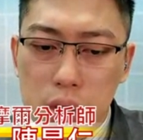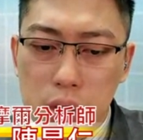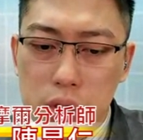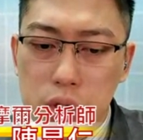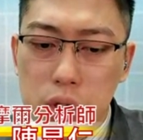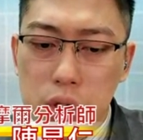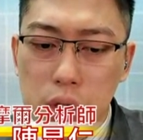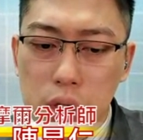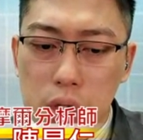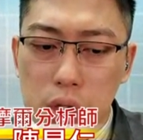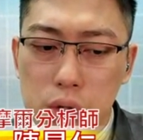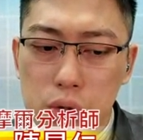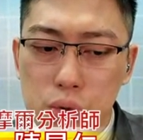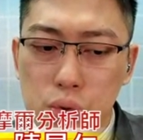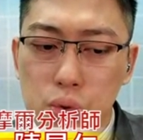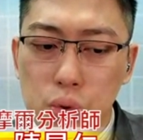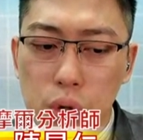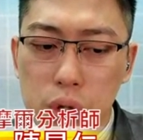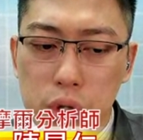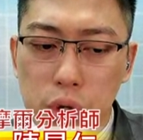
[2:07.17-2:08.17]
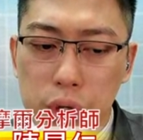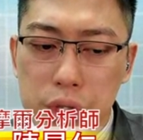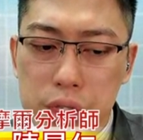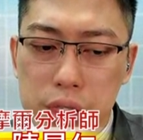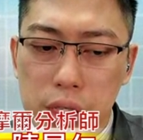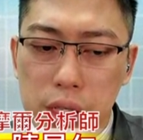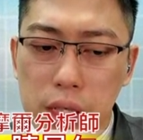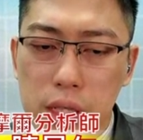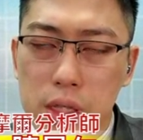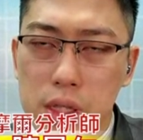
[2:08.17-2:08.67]
可是呢，如果有一
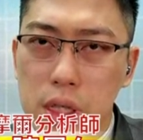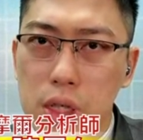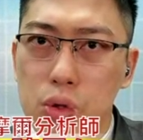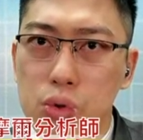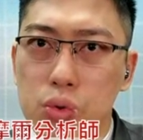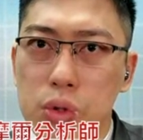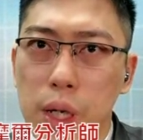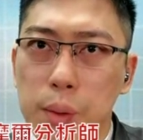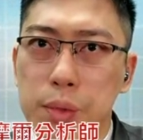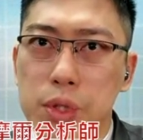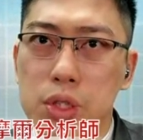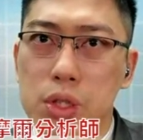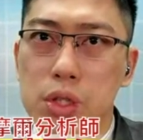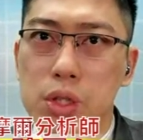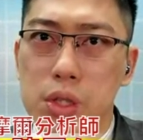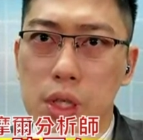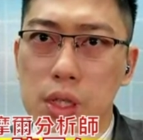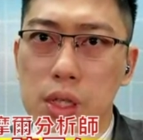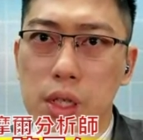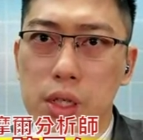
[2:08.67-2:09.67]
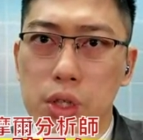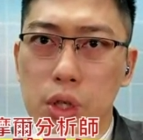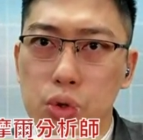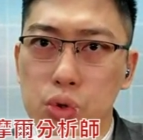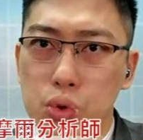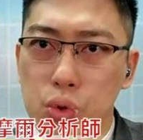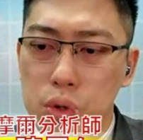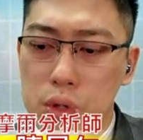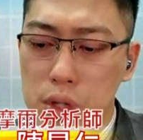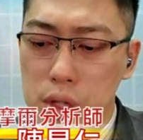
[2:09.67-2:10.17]
些个股他们是真的
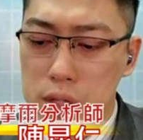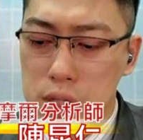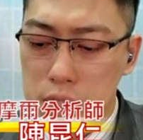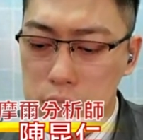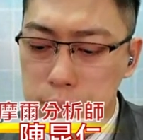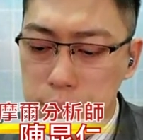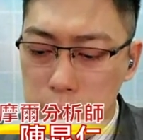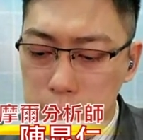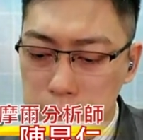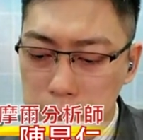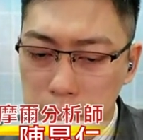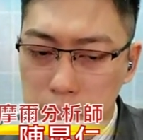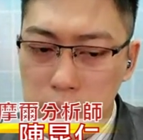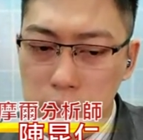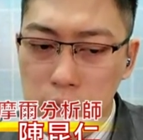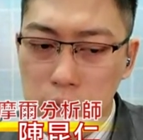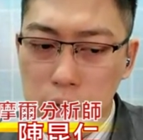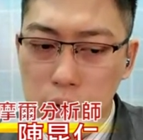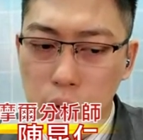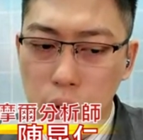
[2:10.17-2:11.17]
有所谓的基本面。